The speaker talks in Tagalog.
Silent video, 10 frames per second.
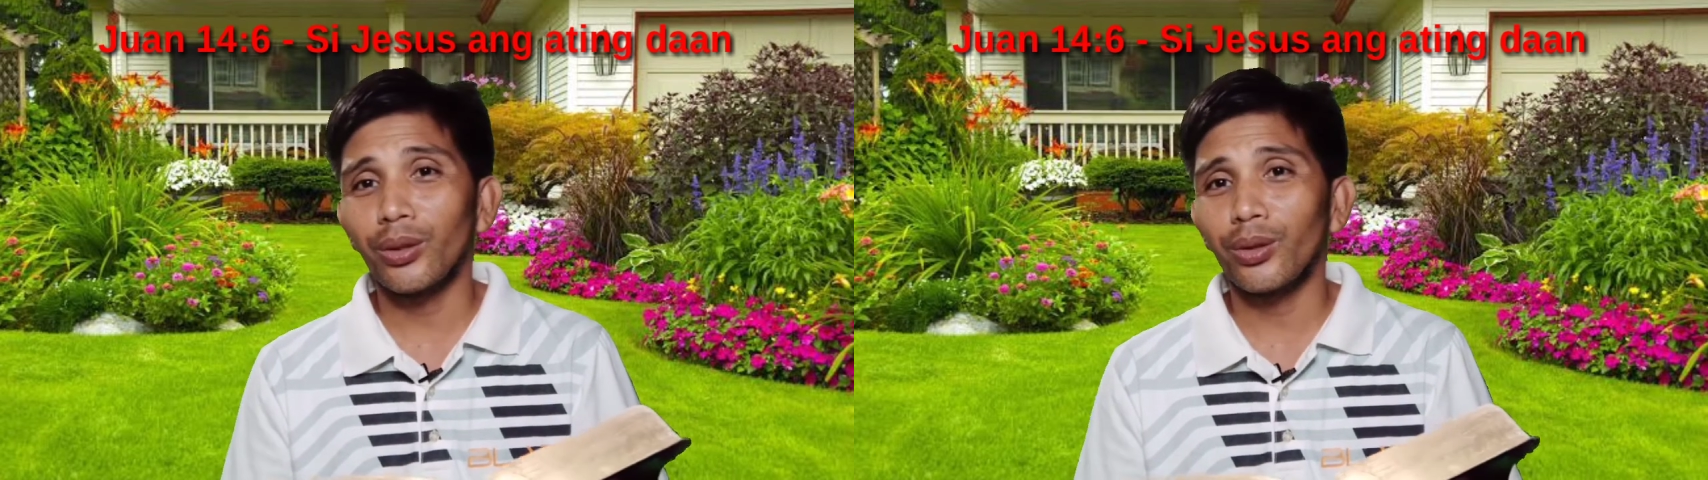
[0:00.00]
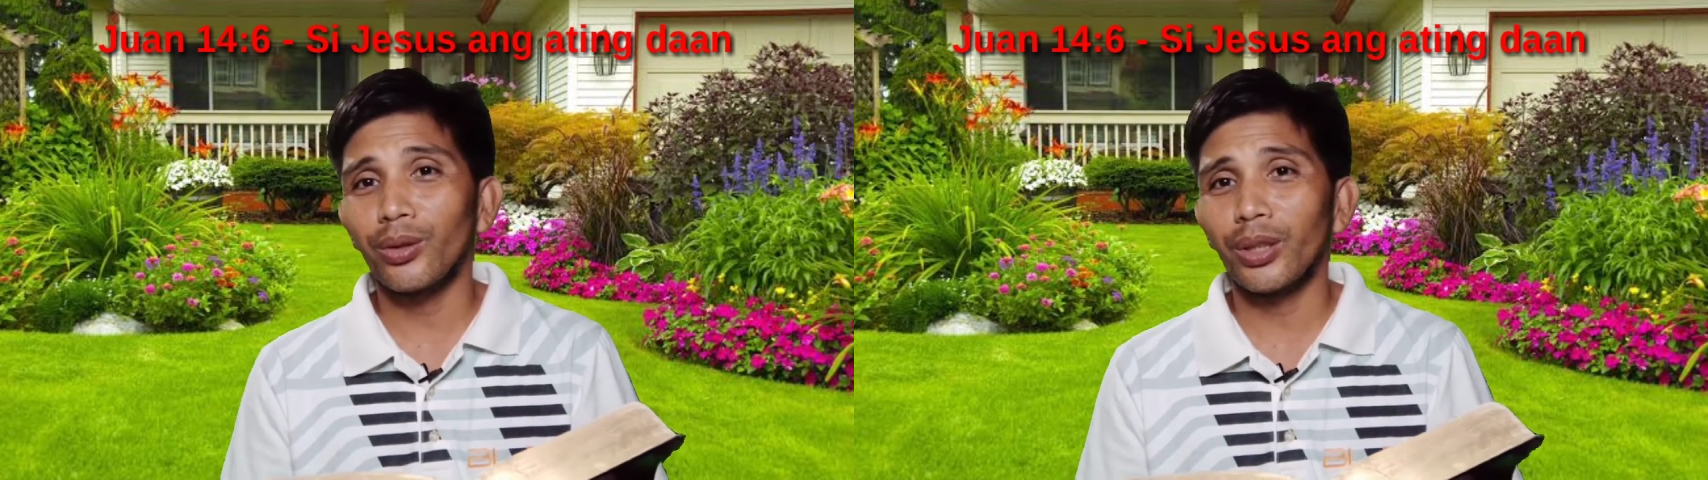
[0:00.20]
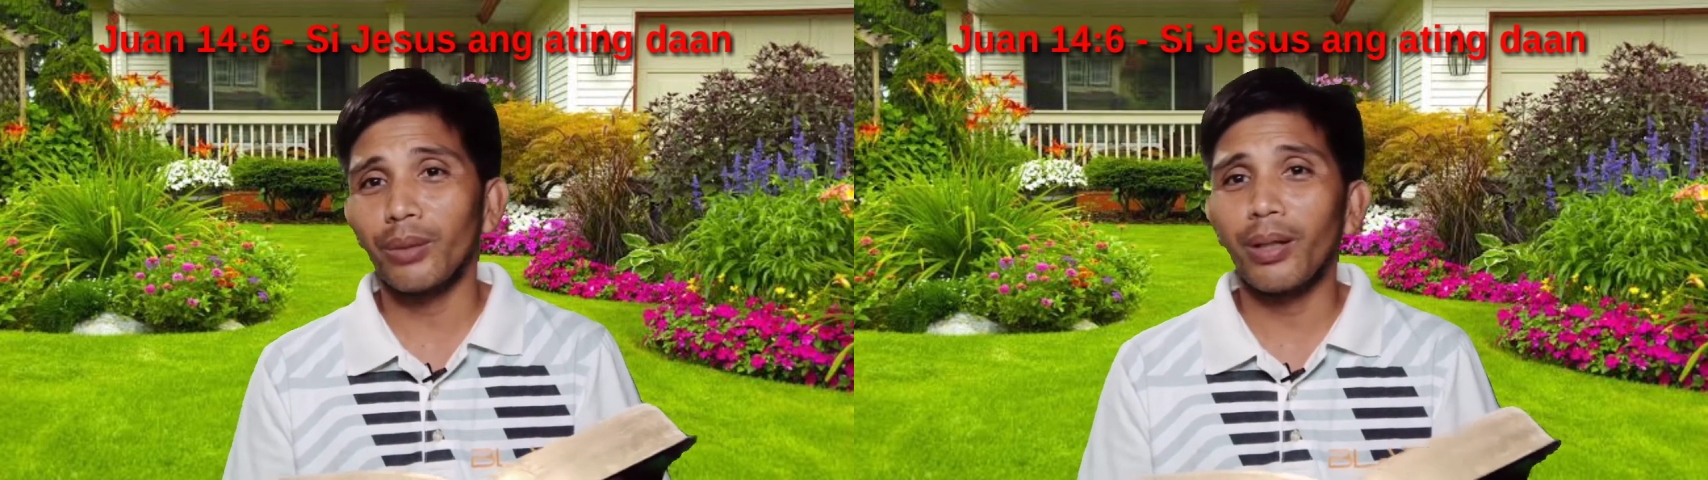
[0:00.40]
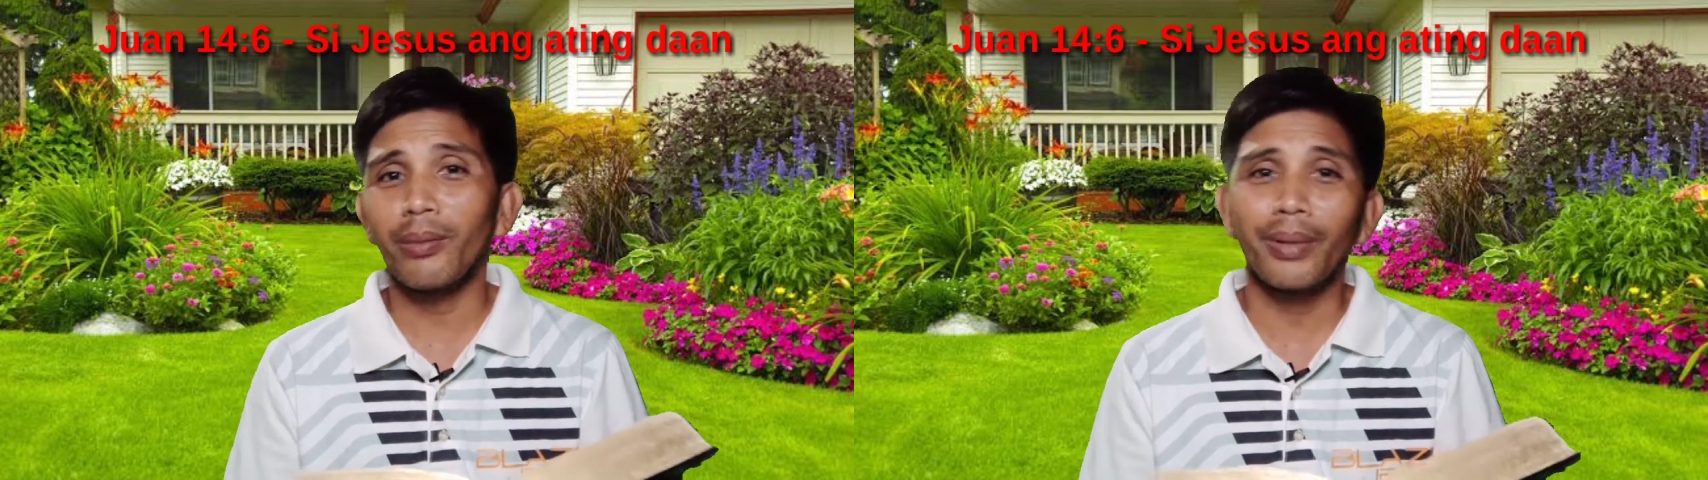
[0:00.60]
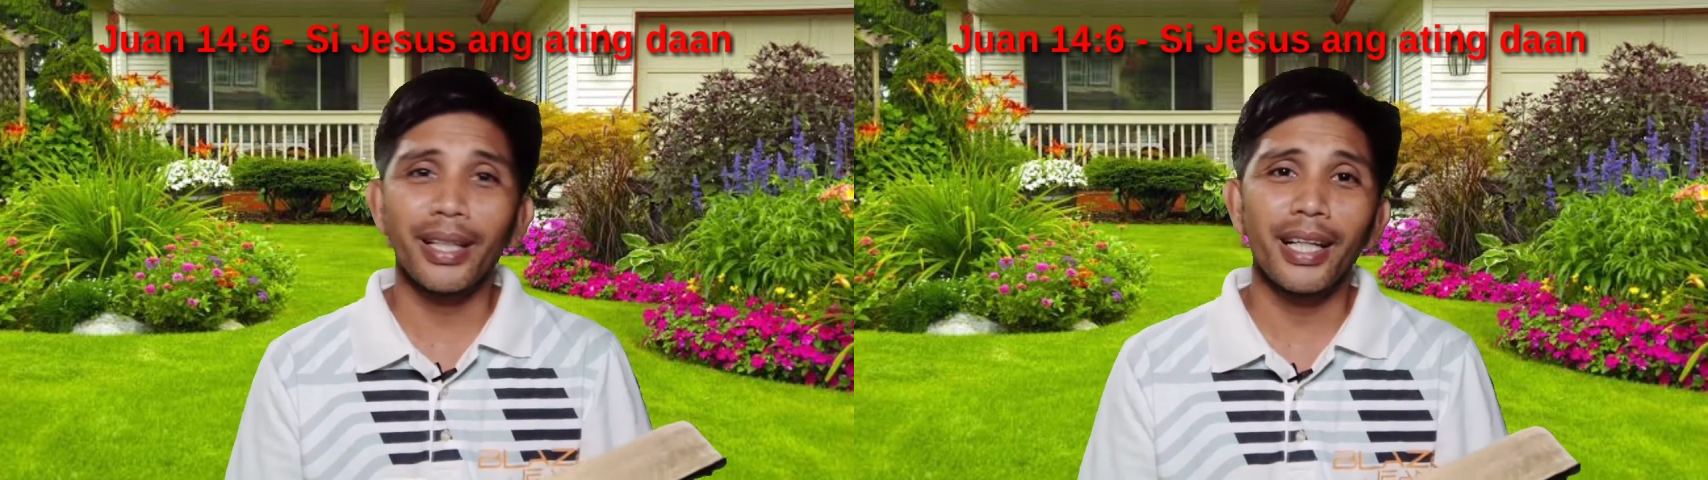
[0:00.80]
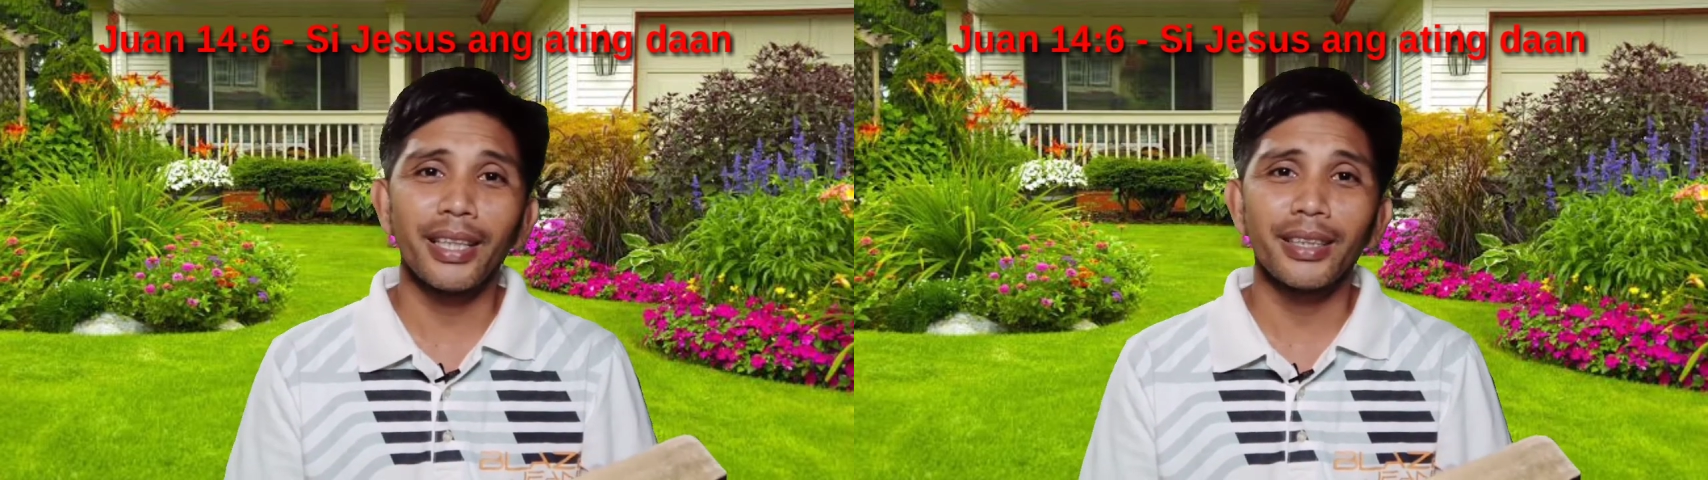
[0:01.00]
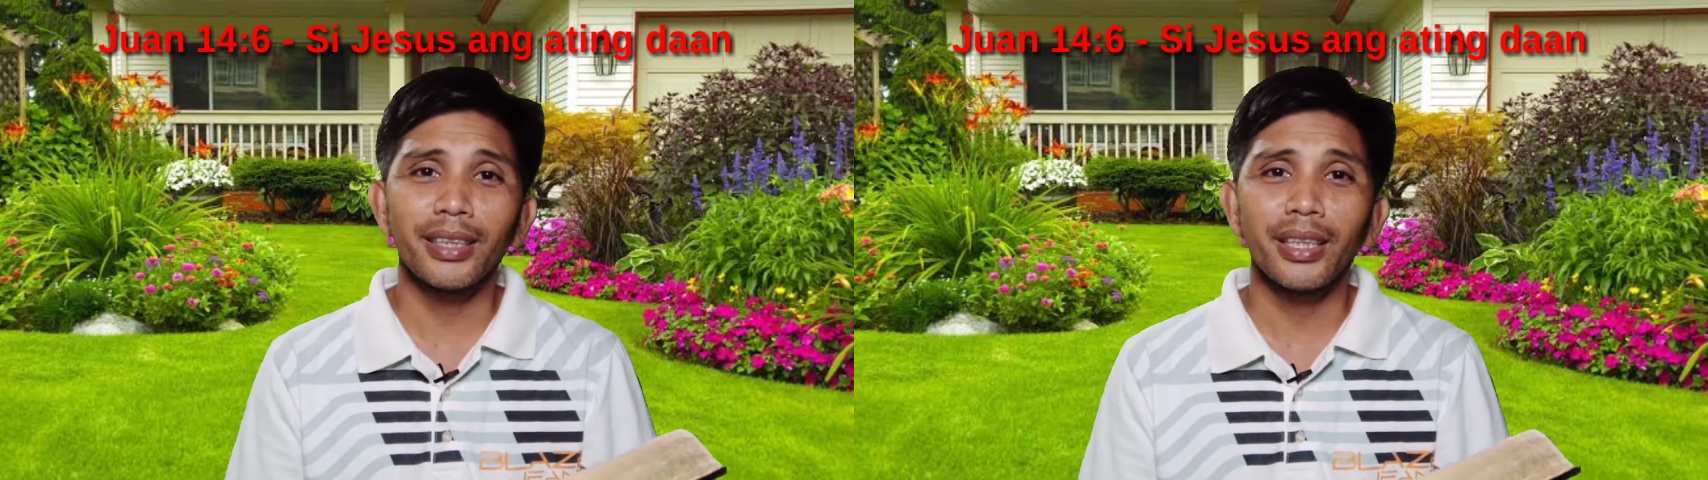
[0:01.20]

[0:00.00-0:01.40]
o ibang paraan